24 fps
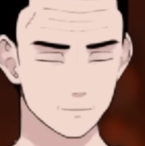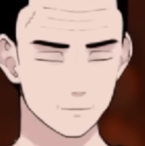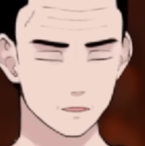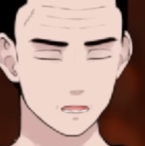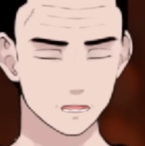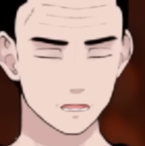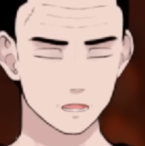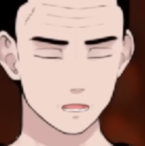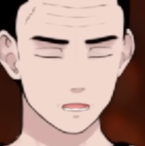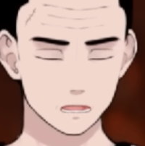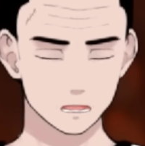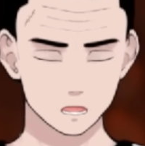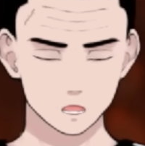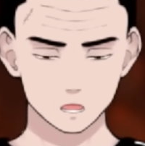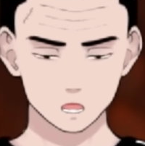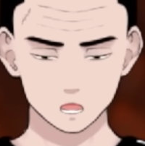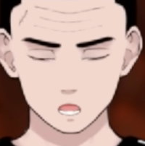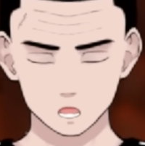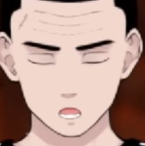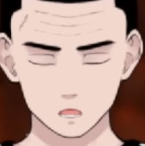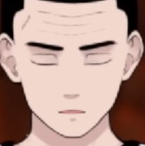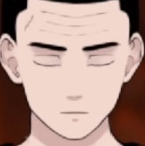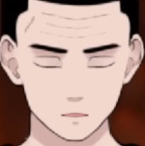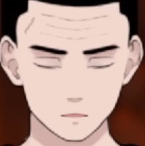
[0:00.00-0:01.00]
取り下げ
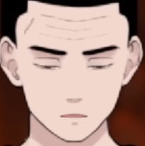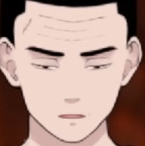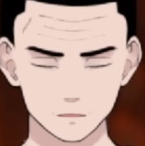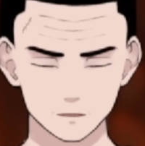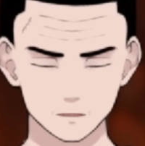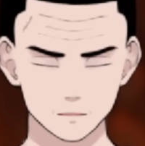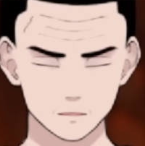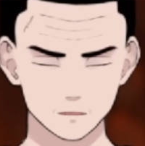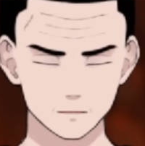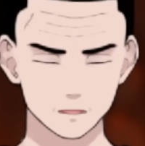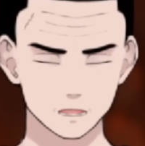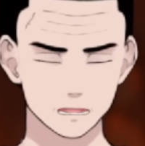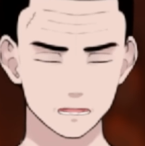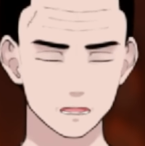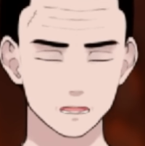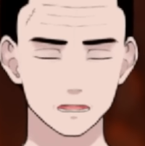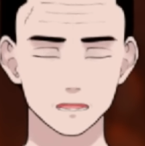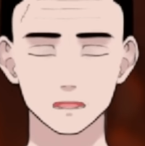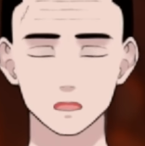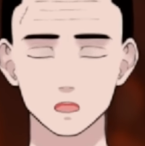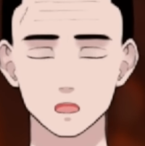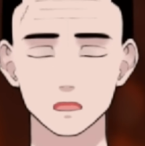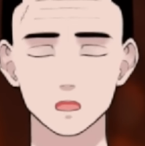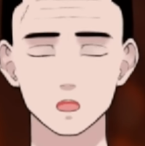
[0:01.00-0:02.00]
る、何があっ
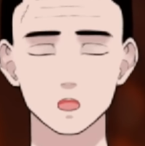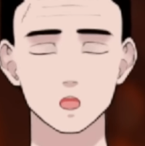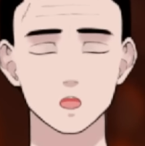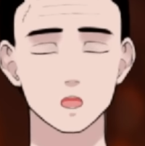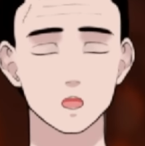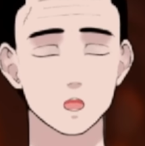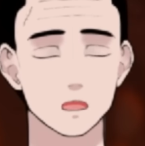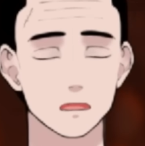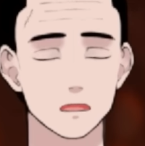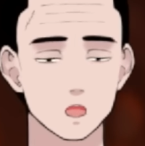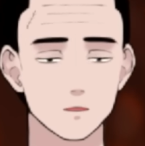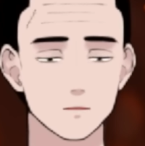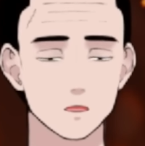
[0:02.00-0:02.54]
たんでしょうか。